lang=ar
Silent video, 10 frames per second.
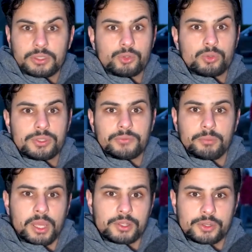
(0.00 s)
فتشوا اذا في
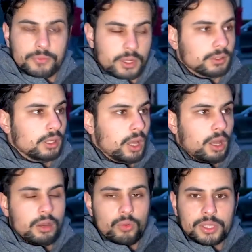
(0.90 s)
معنا شفرات
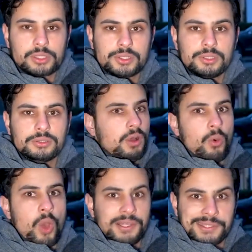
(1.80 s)
حلاق وهيك شيء
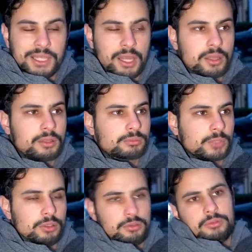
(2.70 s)
او اسلحه
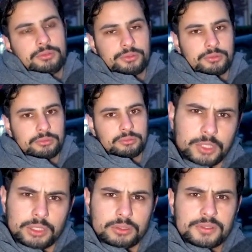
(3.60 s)

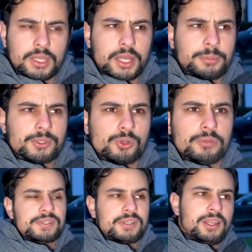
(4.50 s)
آه، القصه غريبه شوي
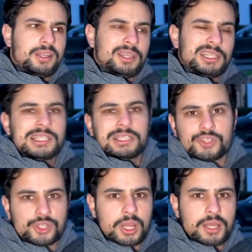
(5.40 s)
فسالنا ليش
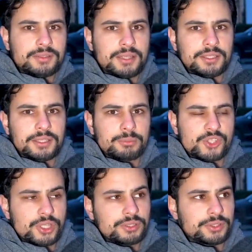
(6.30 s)
الاجراءات هي هيك
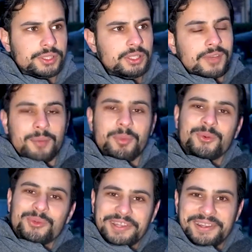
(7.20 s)
متشدده
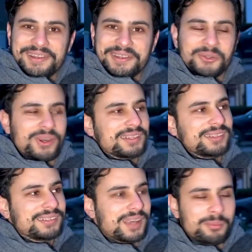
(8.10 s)
فخبرونا انه هذا
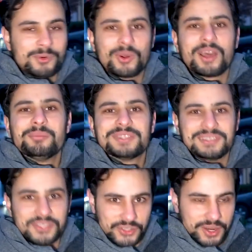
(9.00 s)
الكامب هو قمه
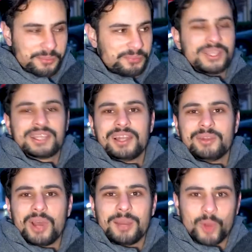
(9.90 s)
الاجرام في كل
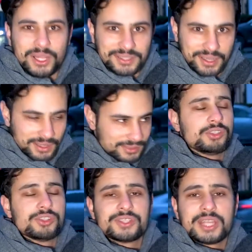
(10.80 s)
انواع المخدرات
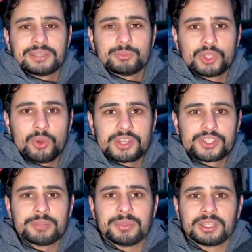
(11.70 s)
الجنسيات
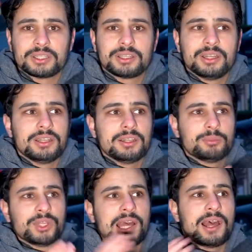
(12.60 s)
المتواجده من كل
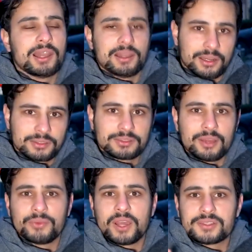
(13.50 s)
بقاع الارض
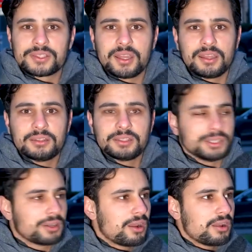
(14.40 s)
افغانستان
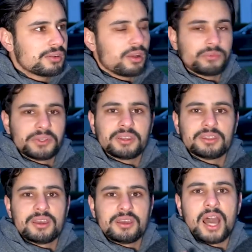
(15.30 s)
ايران
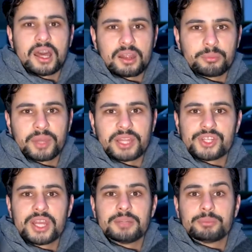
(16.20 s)
افريقيا عرب
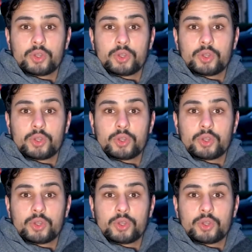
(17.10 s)
اجانب